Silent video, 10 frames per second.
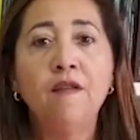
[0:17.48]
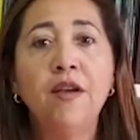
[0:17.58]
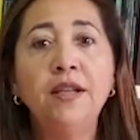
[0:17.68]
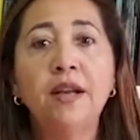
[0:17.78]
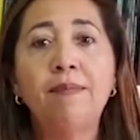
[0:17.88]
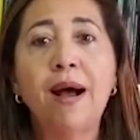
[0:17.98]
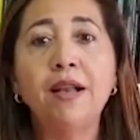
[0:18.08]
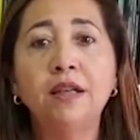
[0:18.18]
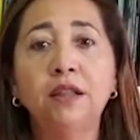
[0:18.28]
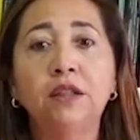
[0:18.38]
vem
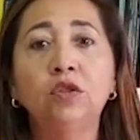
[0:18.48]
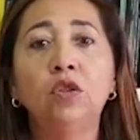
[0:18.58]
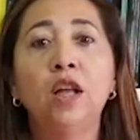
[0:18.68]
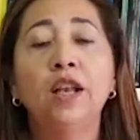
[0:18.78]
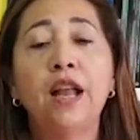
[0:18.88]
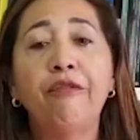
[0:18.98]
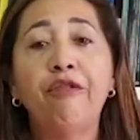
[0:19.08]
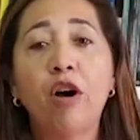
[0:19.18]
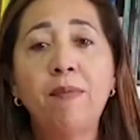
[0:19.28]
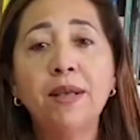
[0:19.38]
trabalhando na
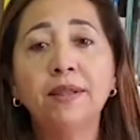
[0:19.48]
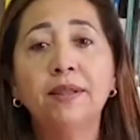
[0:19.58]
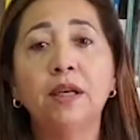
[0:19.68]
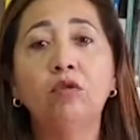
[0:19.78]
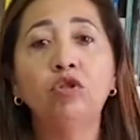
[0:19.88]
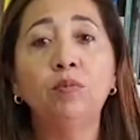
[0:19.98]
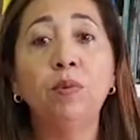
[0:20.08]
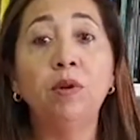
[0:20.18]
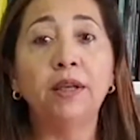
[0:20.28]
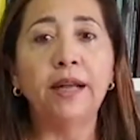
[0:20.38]
formação de
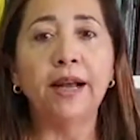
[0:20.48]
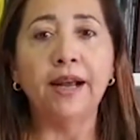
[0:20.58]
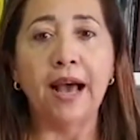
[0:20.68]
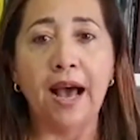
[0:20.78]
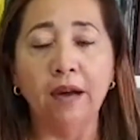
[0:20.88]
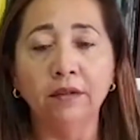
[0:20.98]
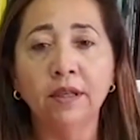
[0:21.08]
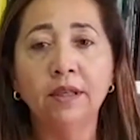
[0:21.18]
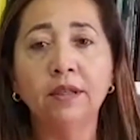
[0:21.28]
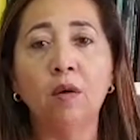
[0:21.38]
bibliotecários,
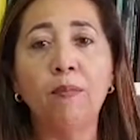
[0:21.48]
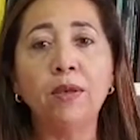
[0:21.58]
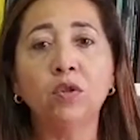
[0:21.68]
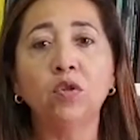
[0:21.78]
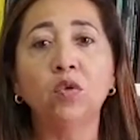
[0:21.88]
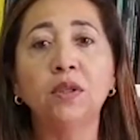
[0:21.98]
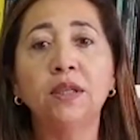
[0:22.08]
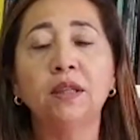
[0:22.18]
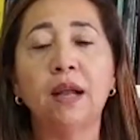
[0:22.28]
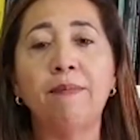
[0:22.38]
que são pessoas
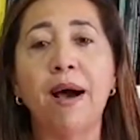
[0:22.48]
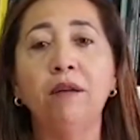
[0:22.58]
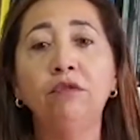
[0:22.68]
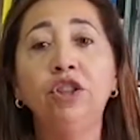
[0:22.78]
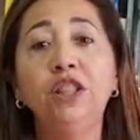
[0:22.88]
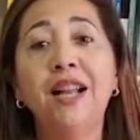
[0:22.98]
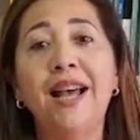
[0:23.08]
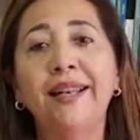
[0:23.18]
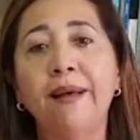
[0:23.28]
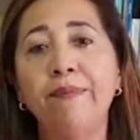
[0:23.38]
que trabalham
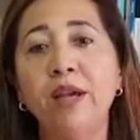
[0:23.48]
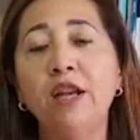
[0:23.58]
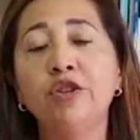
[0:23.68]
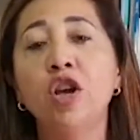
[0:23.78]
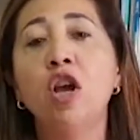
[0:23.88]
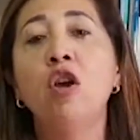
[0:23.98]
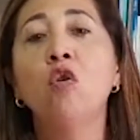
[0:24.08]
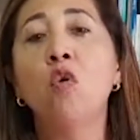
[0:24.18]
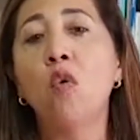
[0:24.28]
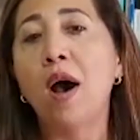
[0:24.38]
diretamente
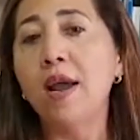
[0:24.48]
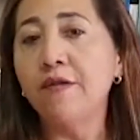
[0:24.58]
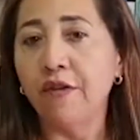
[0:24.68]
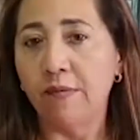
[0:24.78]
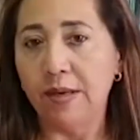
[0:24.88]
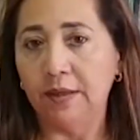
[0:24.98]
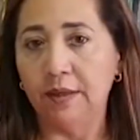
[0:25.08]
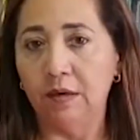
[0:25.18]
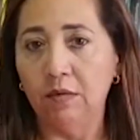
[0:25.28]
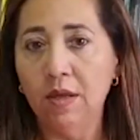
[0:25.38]
com a
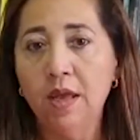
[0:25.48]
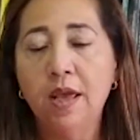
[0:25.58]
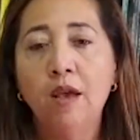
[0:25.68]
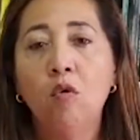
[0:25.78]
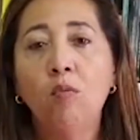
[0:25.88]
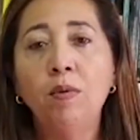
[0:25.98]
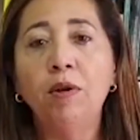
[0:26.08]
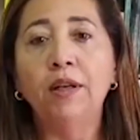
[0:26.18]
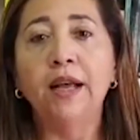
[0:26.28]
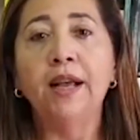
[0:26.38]
informação. O
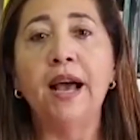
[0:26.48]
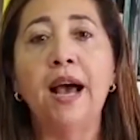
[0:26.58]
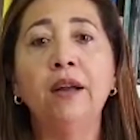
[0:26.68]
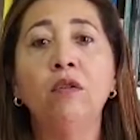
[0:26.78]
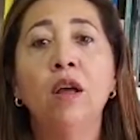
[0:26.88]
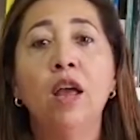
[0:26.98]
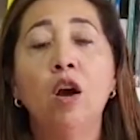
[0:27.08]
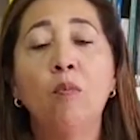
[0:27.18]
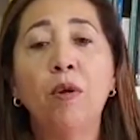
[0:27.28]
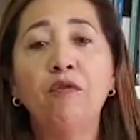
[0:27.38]
bibliotecário
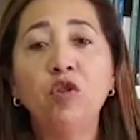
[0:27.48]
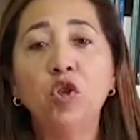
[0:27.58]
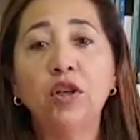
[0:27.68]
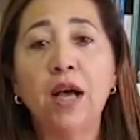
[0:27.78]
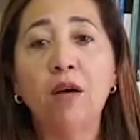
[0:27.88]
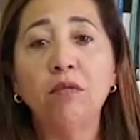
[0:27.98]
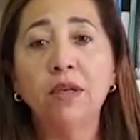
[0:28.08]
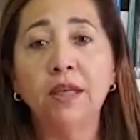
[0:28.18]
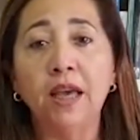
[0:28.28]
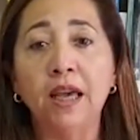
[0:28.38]
é o profissional
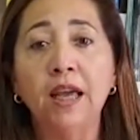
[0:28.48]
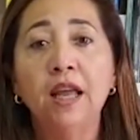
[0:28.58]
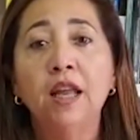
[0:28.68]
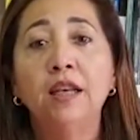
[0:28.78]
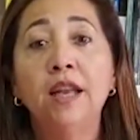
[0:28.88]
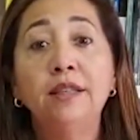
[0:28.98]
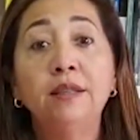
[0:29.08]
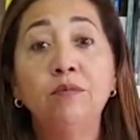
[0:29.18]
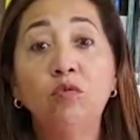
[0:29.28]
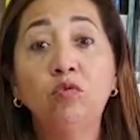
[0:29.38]
que,
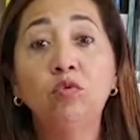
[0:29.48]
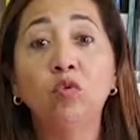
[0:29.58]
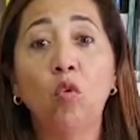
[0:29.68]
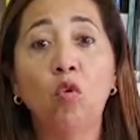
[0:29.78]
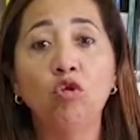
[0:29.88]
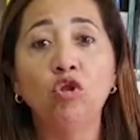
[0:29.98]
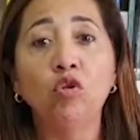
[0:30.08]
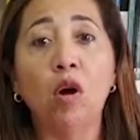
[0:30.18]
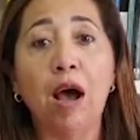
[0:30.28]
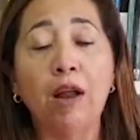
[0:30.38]
nesse mundo
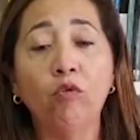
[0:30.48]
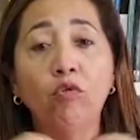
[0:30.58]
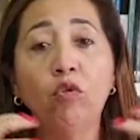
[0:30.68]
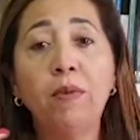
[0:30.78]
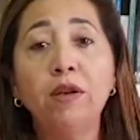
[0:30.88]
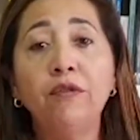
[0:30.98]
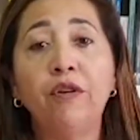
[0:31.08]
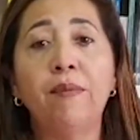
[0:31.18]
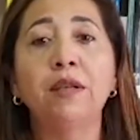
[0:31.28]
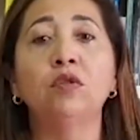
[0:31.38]
onde o número de
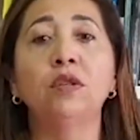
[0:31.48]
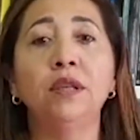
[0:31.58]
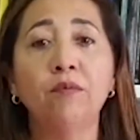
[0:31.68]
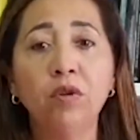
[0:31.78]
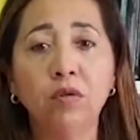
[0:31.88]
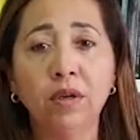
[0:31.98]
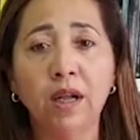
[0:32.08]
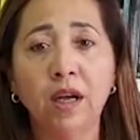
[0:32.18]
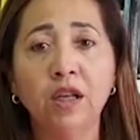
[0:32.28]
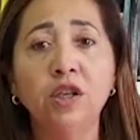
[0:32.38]
informações é muito
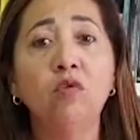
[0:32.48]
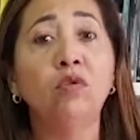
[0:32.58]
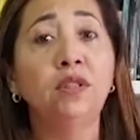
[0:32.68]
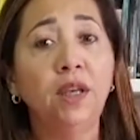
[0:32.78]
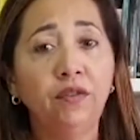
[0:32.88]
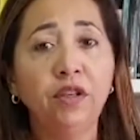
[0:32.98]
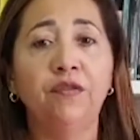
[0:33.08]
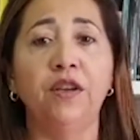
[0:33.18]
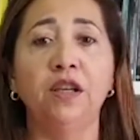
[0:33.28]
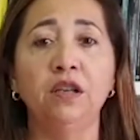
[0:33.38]
grande, inclusive de
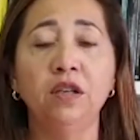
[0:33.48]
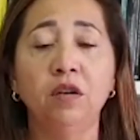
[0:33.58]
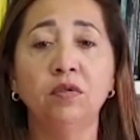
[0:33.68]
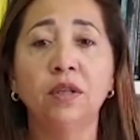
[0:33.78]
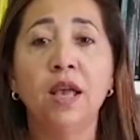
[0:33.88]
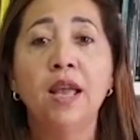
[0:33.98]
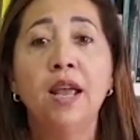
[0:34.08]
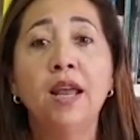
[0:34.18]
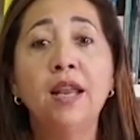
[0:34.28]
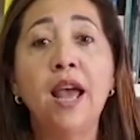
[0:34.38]
fake news,
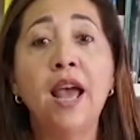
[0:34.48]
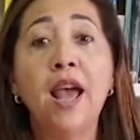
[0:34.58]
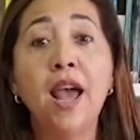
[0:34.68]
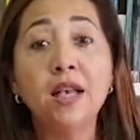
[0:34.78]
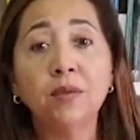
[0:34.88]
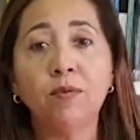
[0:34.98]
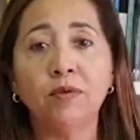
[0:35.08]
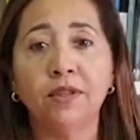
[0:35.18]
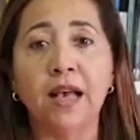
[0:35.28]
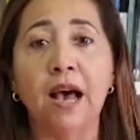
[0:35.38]
ele é
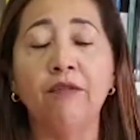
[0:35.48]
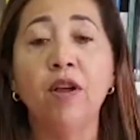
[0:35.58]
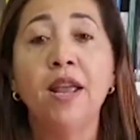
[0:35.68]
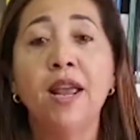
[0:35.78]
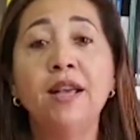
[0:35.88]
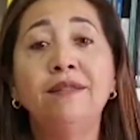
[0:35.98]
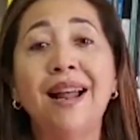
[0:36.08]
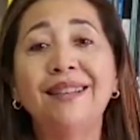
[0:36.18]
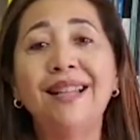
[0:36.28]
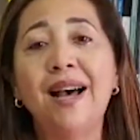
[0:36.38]
responsável em
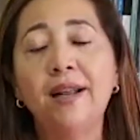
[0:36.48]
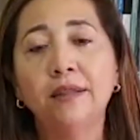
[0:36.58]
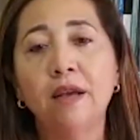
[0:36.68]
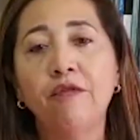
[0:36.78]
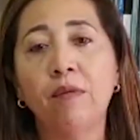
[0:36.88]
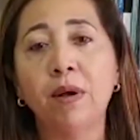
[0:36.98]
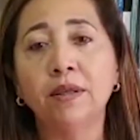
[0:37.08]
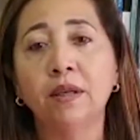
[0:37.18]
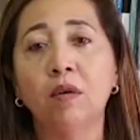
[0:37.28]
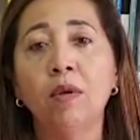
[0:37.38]
tratar essa
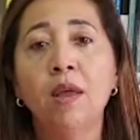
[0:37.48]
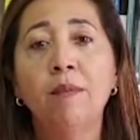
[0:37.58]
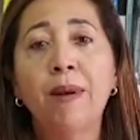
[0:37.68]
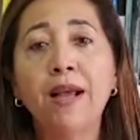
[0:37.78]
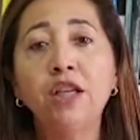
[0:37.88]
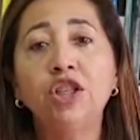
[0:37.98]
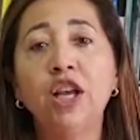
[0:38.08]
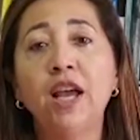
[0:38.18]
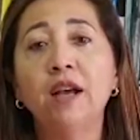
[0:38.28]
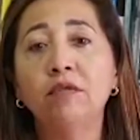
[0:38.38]
informação para que
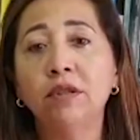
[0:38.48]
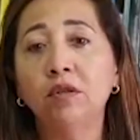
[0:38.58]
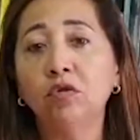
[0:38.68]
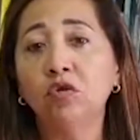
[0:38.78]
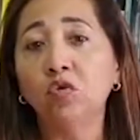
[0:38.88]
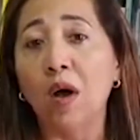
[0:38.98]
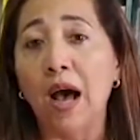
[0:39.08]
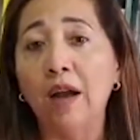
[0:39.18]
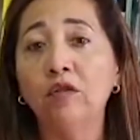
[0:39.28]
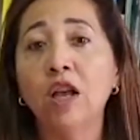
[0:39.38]
chegue aos seus
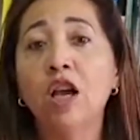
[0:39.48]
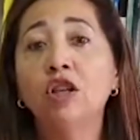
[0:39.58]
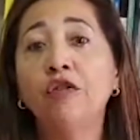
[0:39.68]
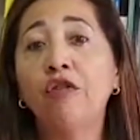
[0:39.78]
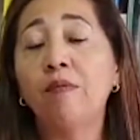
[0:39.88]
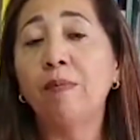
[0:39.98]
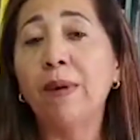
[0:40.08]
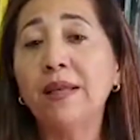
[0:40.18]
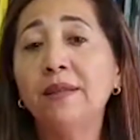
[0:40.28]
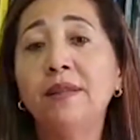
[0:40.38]
usuários de forma
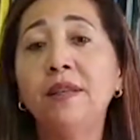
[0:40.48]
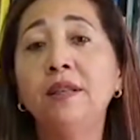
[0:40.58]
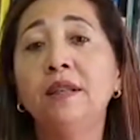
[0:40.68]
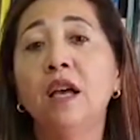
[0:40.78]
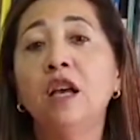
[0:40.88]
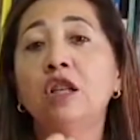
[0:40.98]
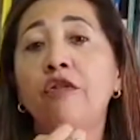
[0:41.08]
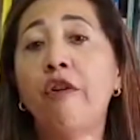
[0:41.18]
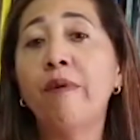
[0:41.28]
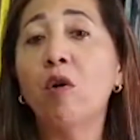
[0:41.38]
precisa,
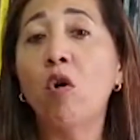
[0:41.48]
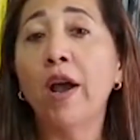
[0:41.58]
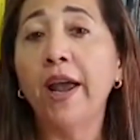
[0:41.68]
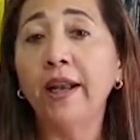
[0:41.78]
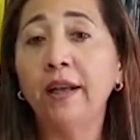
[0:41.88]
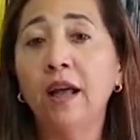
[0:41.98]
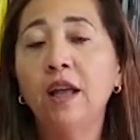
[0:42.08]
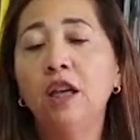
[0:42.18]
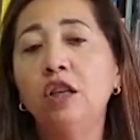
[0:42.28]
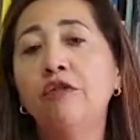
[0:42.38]
de forma correta
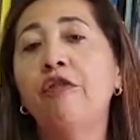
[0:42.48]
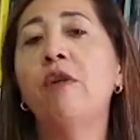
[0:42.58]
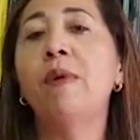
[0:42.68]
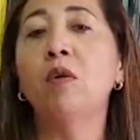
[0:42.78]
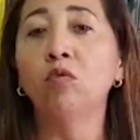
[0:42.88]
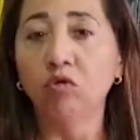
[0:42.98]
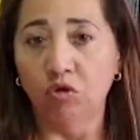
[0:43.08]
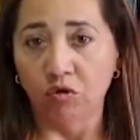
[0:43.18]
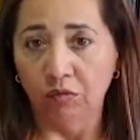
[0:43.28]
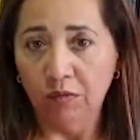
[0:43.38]
e de forma
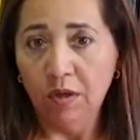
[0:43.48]
útil.